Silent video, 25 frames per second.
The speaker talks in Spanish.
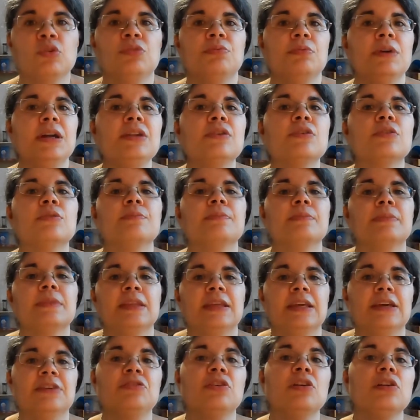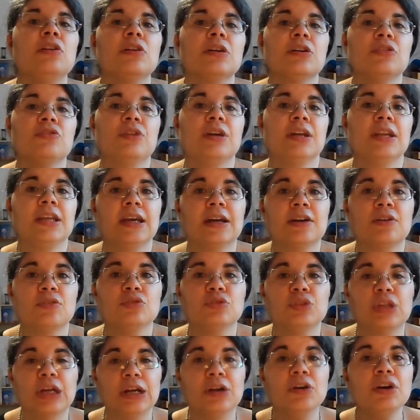Pues bueno, esto es lo que os quería
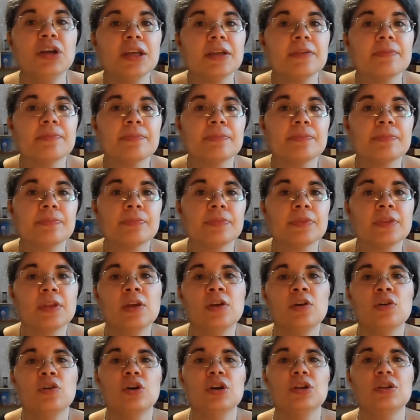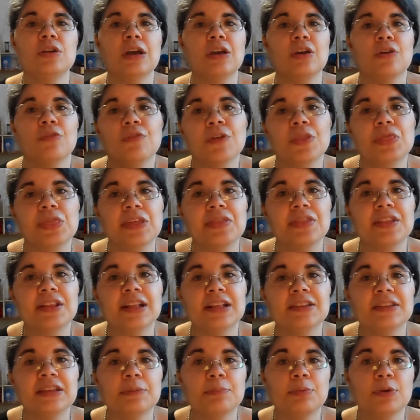contar hoy. Hoy no hay ofertas de
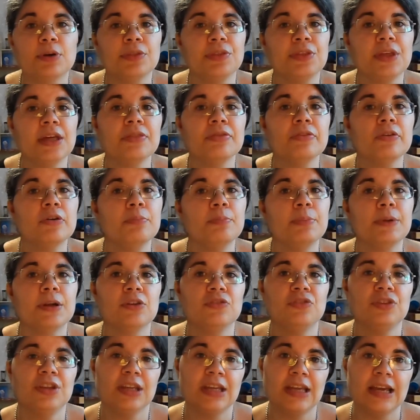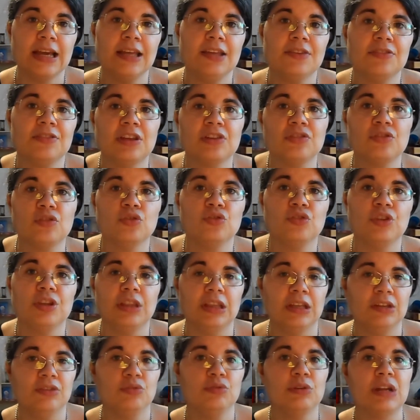30%, pero sí que hay estas
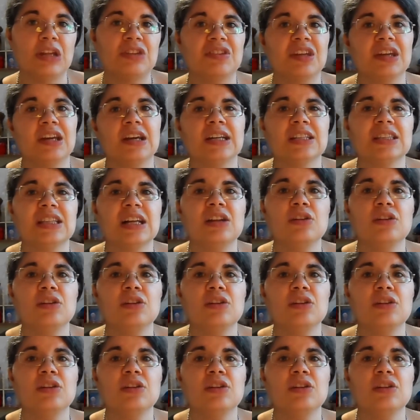cositas, unas en